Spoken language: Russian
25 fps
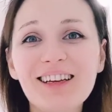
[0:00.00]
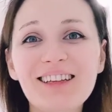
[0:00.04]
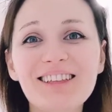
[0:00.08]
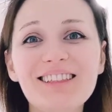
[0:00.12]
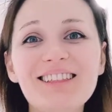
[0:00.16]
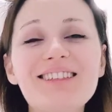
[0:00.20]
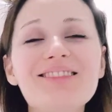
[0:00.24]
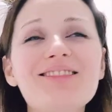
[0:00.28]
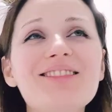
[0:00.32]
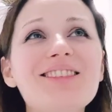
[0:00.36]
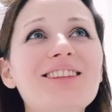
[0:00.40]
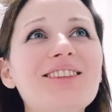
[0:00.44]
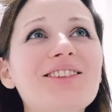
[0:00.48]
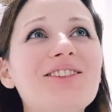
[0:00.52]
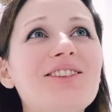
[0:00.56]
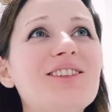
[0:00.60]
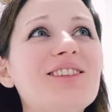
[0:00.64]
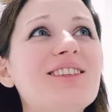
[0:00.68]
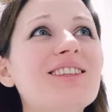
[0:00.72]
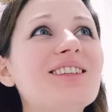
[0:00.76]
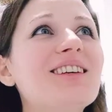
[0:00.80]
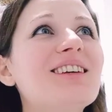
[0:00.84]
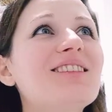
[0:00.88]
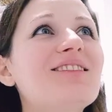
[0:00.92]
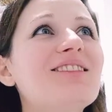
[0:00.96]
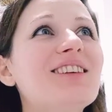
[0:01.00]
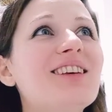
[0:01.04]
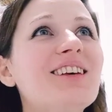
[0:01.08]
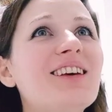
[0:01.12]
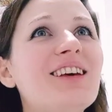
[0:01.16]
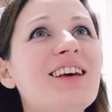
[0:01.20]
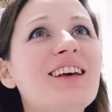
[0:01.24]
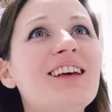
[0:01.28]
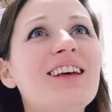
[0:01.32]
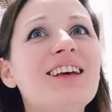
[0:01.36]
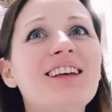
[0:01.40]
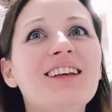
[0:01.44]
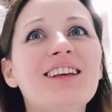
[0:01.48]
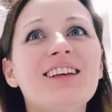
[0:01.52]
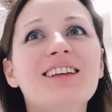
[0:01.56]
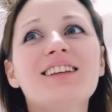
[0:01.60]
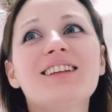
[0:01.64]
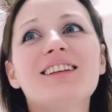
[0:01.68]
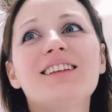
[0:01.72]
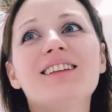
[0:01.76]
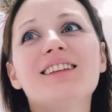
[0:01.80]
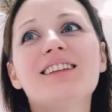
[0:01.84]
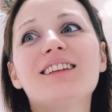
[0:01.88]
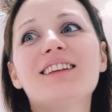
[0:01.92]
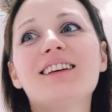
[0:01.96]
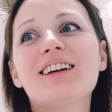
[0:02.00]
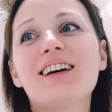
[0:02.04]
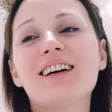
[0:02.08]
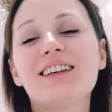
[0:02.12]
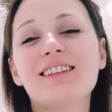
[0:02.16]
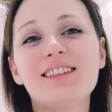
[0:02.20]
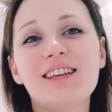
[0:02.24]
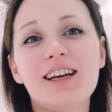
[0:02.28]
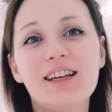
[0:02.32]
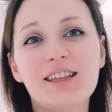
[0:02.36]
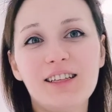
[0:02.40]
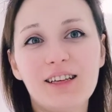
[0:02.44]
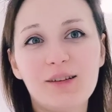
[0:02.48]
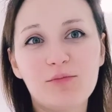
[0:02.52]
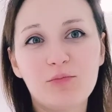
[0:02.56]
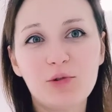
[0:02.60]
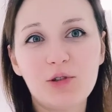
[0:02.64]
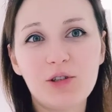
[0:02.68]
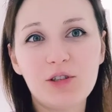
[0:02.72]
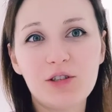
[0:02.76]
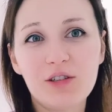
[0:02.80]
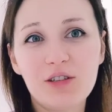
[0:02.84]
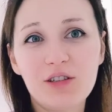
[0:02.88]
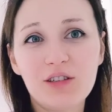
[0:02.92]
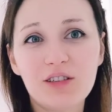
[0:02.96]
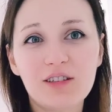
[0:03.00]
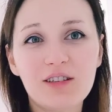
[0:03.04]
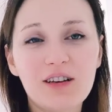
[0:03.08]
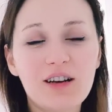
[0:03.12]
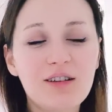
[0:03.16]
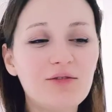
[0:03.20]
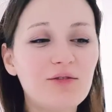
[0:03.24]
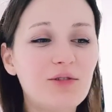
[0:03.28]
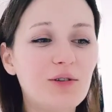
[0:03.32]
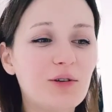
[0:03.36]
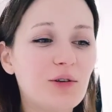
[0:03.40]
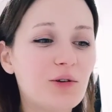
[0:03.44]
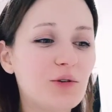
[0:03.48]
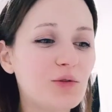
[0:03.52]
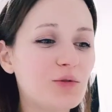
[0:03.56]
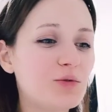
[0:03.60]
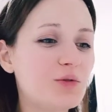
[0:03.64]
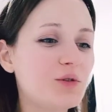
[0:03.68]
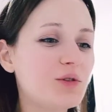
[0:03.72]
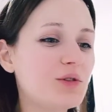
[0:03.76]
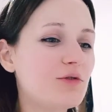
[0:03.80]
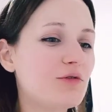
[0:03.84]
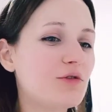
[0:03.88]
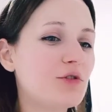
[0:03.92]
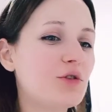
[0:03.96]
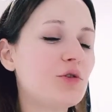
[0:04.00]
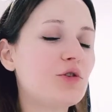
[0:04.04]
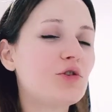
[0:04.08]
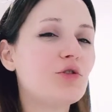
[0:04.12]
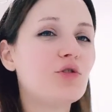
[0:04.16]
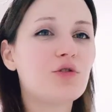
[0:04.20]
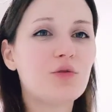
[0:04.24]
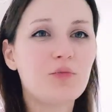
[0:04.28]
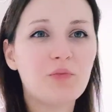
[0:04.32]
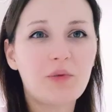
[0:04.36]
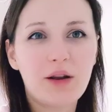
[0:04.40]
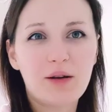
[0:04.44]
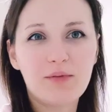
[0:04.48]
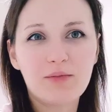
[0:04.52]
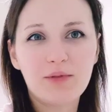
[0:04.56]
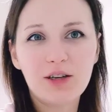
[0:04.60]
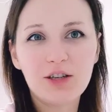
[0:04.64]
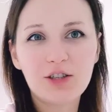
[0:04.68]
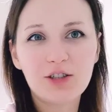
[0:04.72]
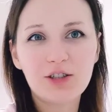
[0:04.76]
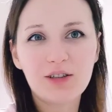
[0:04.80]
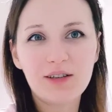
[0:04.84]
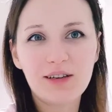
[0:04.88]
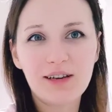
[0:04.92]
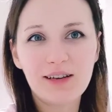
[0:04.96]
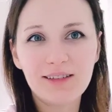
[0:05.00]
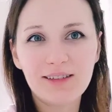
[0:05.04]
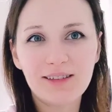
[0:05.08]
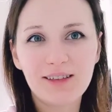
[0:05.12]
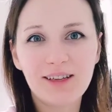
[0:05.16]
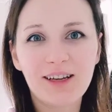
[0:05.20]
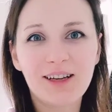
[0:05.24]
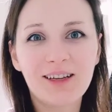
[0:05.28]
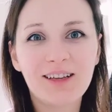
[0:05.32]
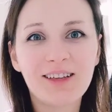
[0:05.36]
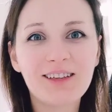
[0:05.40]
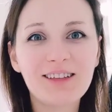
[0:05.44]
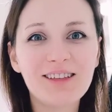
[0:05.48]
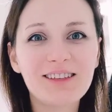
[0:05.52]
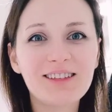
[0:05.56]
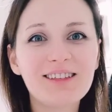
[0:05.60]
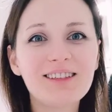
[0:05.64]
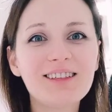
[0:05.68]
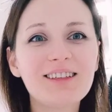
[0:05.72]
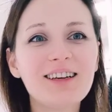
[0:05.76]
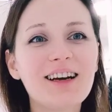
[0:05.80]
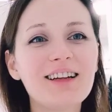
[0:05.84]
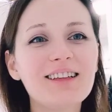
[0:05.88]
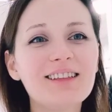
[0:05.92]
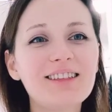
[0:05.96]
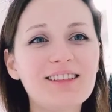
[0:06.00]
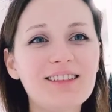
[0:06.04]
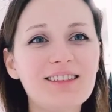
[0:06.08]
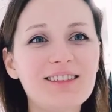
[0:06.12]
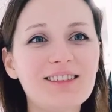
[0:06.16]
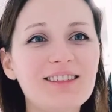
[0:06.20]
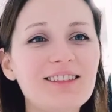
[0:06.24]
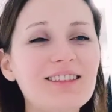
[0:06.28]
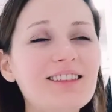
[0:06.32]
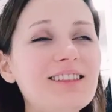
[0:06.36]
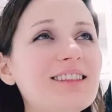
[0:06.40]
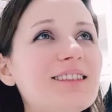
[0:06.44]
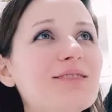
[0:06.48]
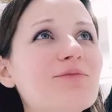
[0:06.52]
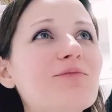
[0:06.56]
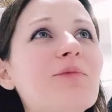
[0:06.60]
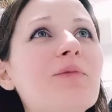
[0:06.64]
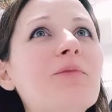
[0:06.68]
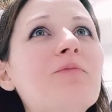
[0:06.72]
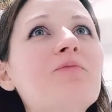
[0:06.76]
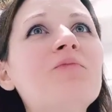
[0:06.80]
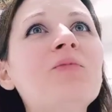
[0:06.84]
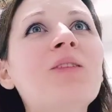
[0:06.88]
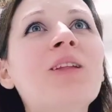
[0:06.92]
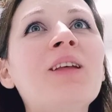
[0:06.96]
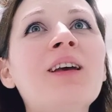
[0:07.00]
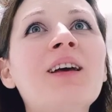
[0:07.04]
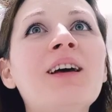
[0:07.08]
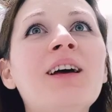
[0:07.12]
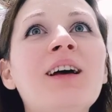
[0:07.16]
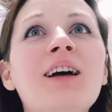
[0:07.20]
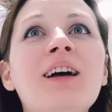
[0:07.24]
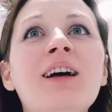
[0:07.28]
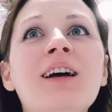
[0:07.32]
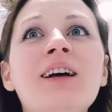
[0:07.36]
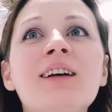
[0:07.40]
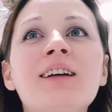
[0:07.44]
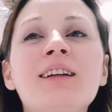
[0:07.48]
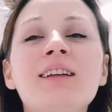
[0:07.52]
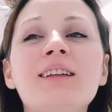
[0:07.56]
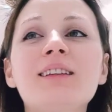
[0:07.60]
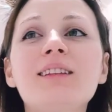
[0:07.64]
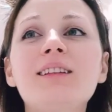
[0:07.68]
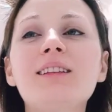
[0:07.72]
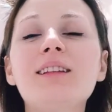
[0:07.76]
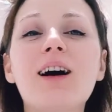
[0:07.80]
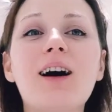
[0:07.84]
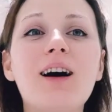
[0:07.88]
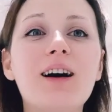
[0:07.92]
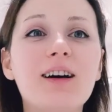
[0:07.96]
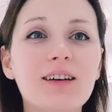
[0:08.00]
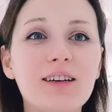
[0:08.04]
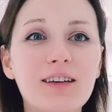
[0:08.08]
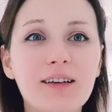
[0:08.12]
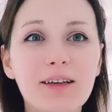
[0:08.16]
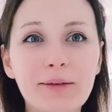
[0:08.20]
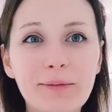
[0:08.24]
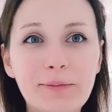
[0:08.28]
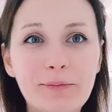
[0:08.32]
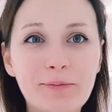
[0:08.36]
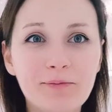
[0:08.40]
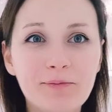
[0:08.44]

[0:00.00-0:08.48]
этими ножками. Хотя они обычно не завтракают, но это вот что-то прям решили, захотелось им. Так.